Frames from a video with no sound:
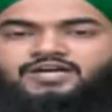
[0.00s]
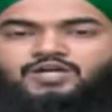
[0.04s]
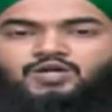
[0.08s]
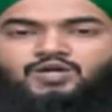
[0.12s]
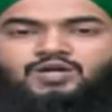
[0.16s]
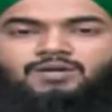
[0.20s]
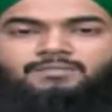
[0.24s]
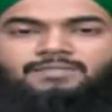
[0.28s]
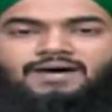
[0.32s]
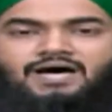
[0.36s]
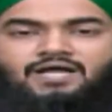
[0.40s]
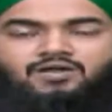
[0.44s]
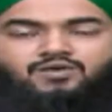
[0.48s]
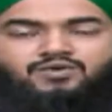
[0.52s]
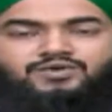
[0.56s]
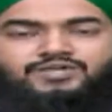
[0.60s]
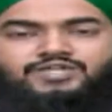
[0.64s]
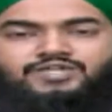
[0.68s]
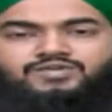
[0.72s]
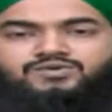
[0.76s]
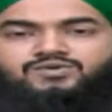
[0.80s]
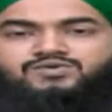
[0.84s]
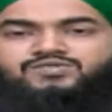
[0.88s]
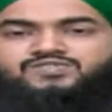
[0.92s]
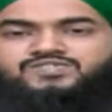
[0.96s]
কেননা ভালো
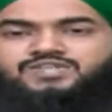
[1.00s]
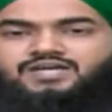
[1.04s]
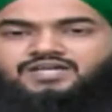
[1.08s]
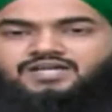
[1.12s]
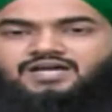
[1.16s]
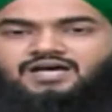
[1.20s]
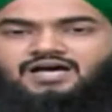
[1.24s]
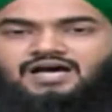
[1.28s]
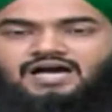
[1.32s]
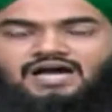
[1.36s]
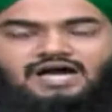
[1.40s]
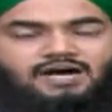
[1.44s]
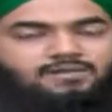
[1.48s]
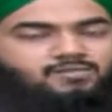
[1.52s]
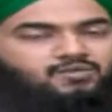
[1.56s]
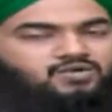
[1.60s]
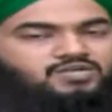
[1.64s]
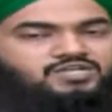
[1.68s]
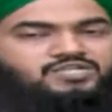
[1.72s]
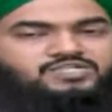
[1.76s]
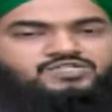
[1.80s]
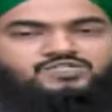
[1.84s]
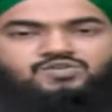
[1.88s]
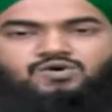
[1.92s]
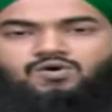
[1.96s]
নিয়ত ছাড়া
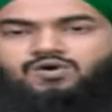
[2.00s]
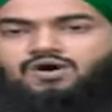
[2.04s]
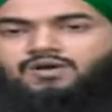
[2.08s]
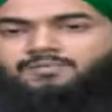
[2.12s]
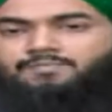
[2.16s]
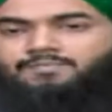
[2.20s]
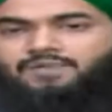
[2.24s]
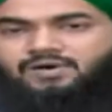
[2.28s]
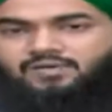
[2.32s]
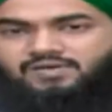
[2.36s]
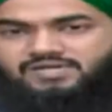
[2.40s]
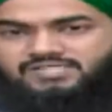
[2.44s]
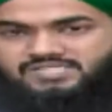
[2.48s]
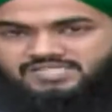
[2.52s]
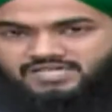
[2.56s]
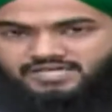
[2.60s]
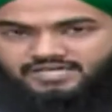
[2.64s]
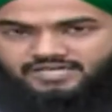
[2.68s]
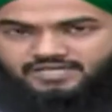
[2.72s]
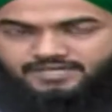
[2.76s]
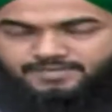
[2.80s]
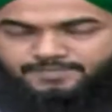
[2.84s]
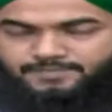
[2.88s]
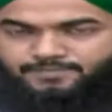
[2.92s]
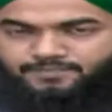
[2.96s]
আমলের সওয়াব পাওয়া যায়
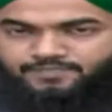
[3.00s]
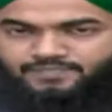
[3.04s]
না